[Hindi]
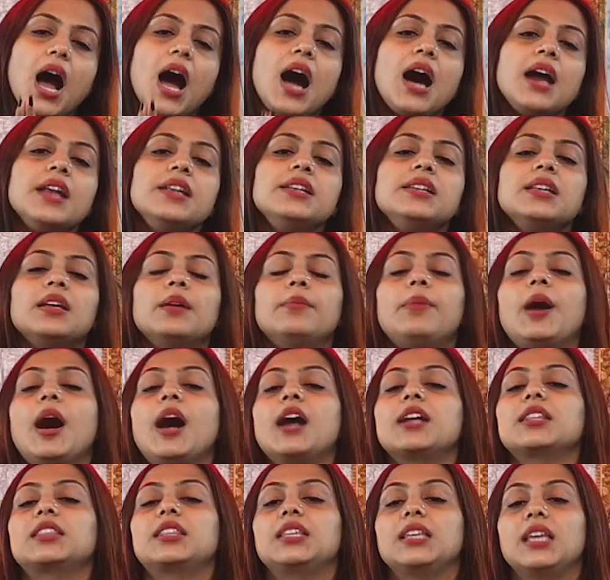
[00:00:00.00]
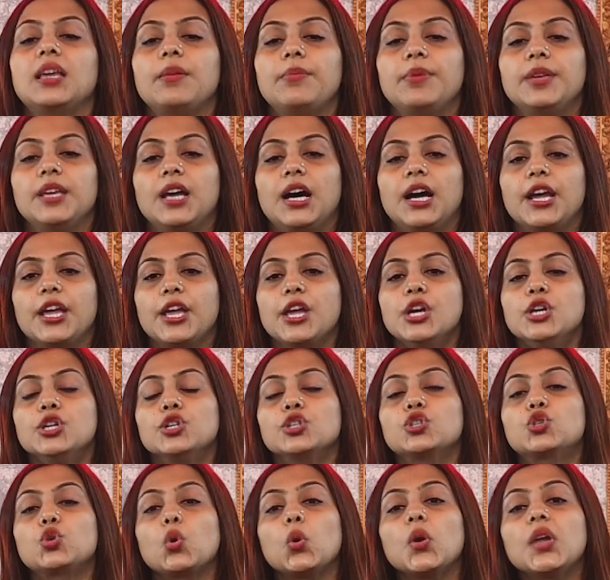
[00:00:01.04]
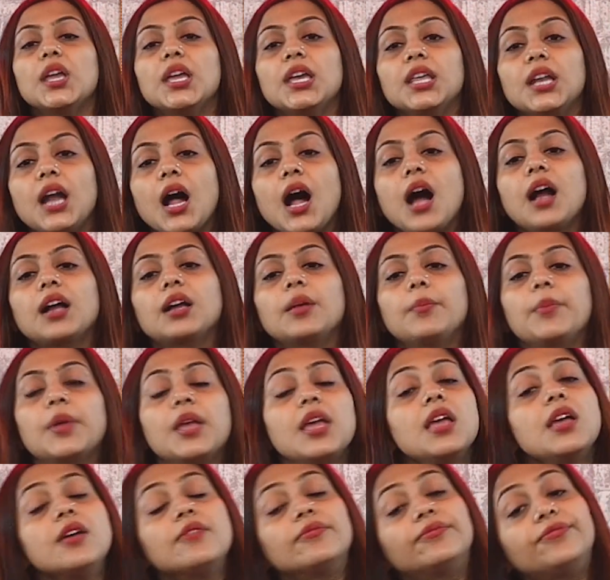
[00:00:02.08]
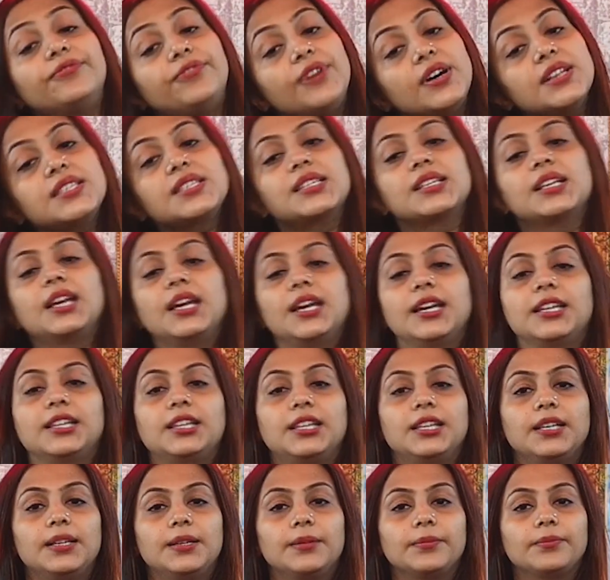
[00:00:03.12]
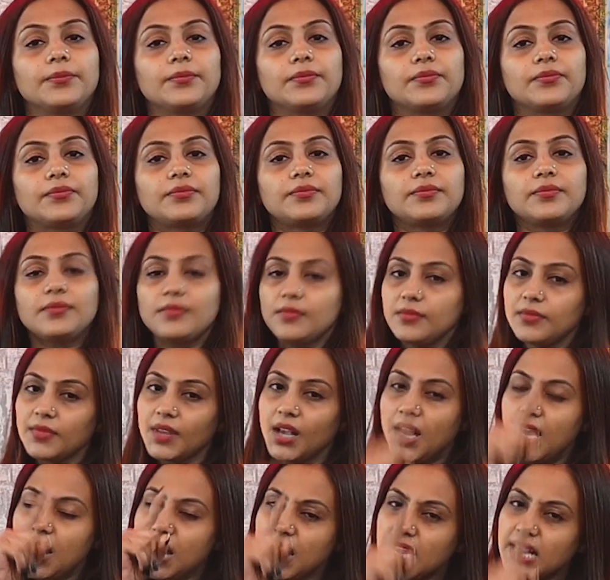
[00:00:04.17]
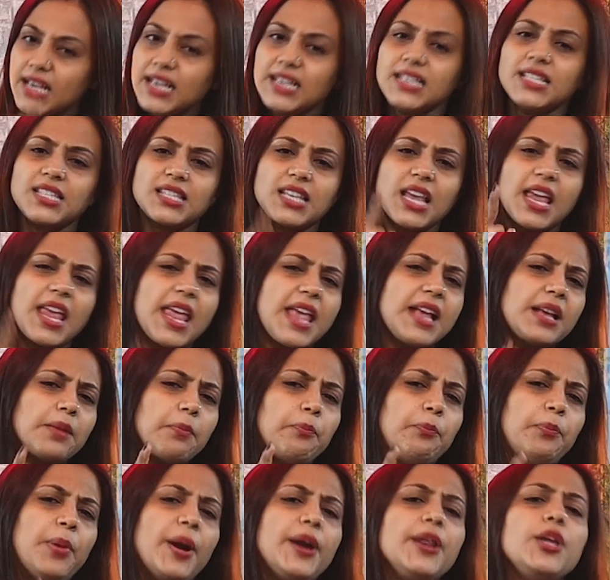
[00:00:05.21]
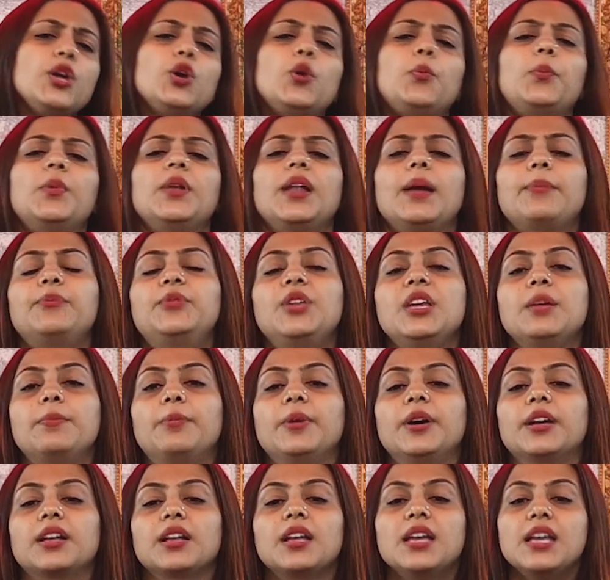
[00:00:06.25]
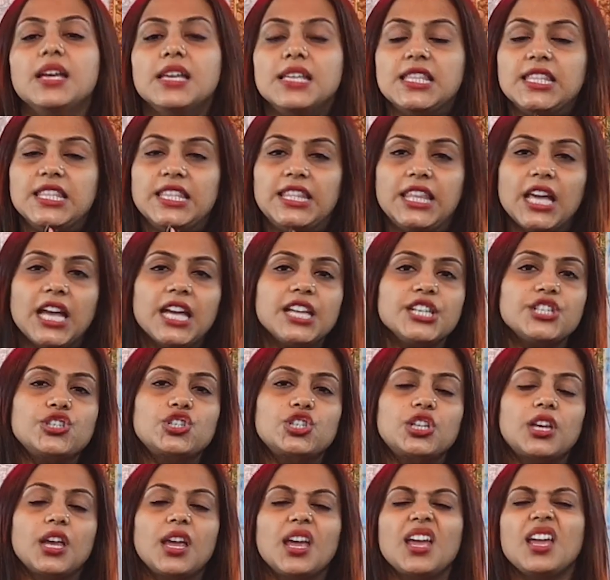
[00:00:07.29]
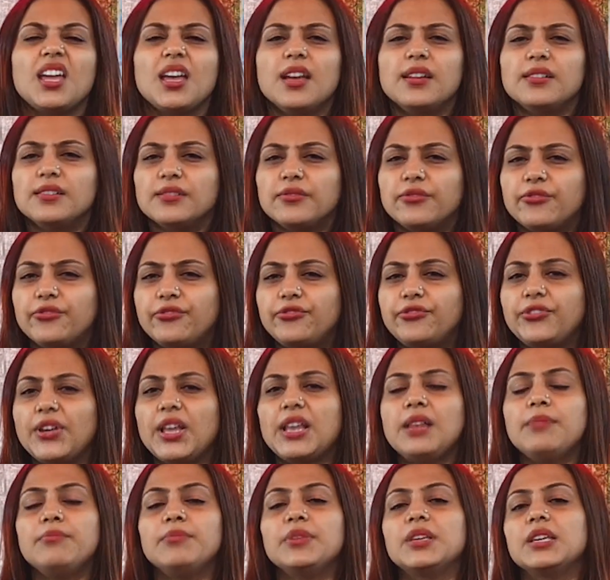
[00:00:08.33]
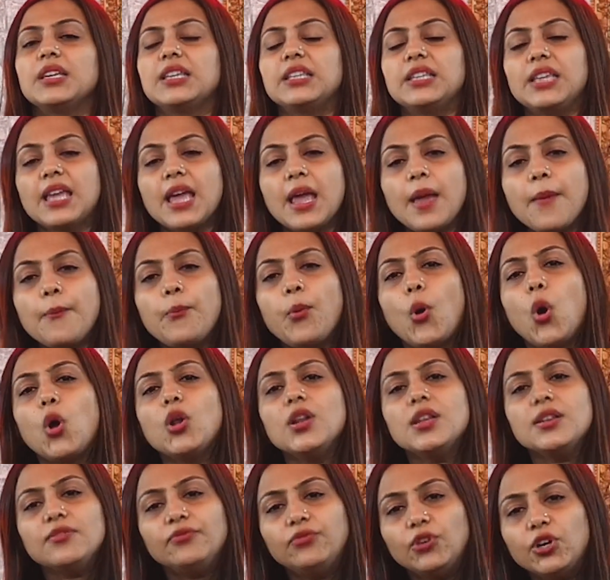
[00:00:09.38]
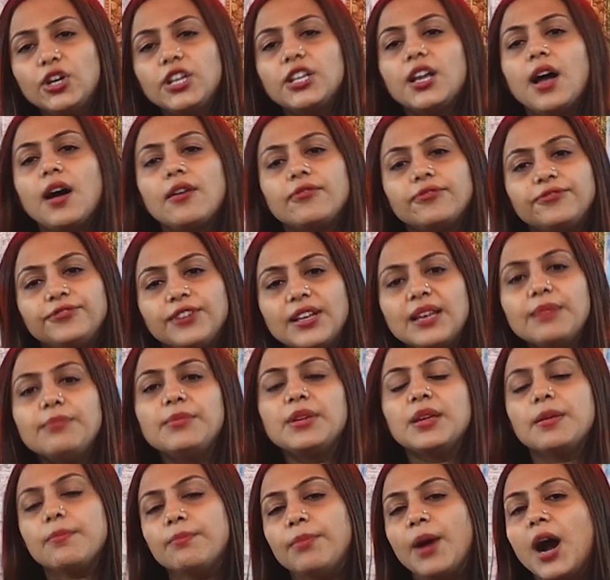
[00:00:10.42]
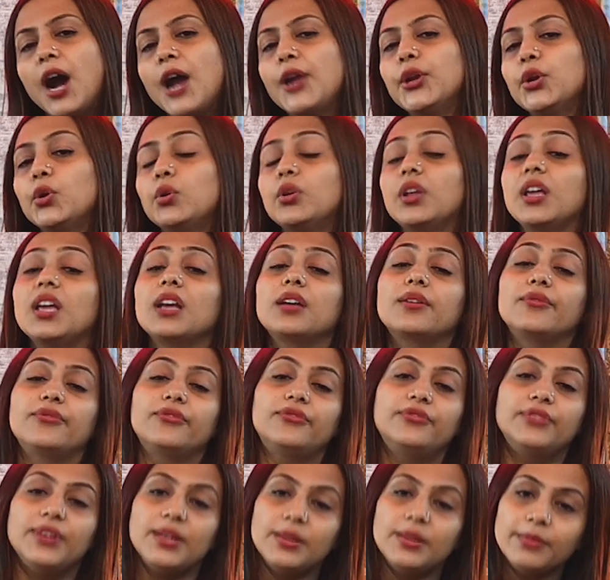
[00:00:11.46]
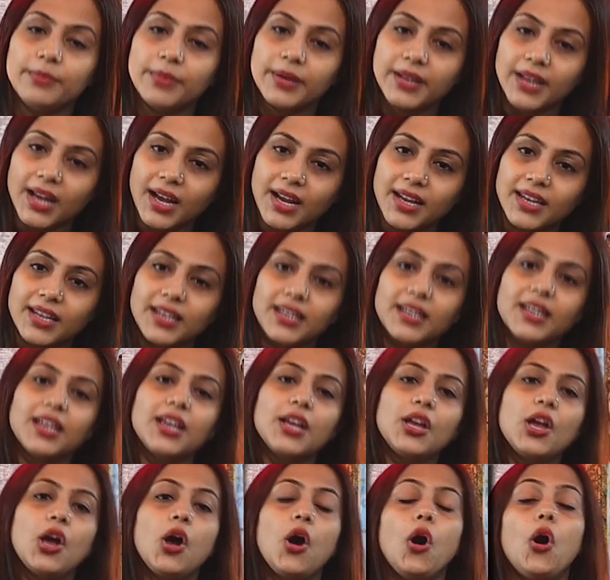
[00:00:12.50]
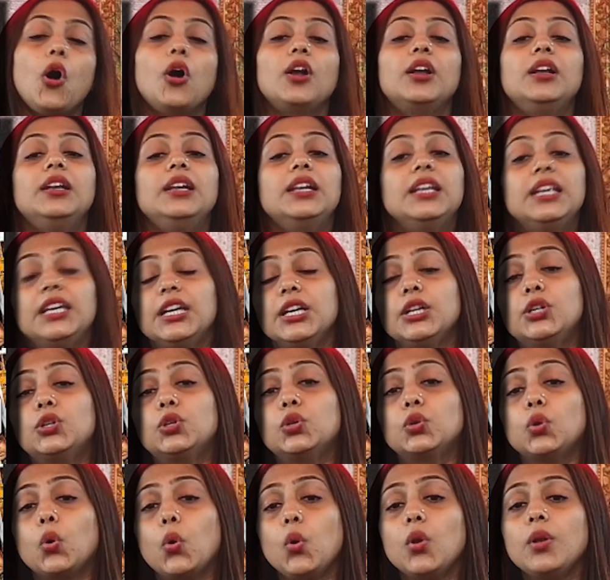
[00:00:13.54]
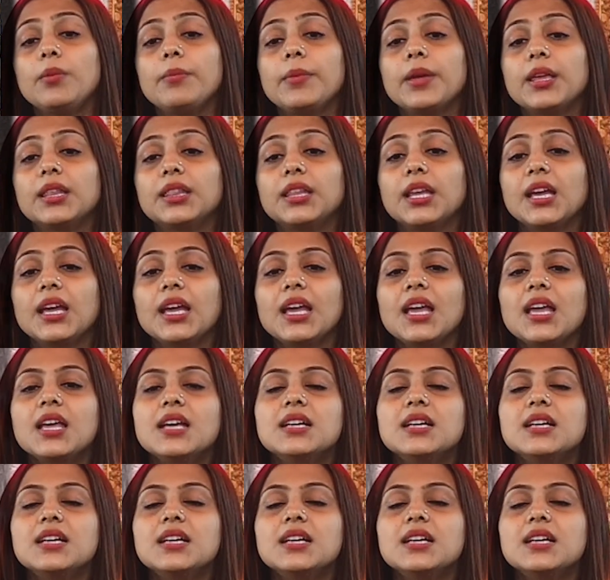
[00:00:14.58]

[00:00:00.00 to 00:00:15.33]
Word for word: अन्य भारतीय भी आए जो इराक में फंस गए थे इस एक बड़ी उपलब्धि पर देश के फिल्मी ये बॉलीवुड या फिल्मी भांडों ने एक फिल्म बनाई और लीड रोल में थे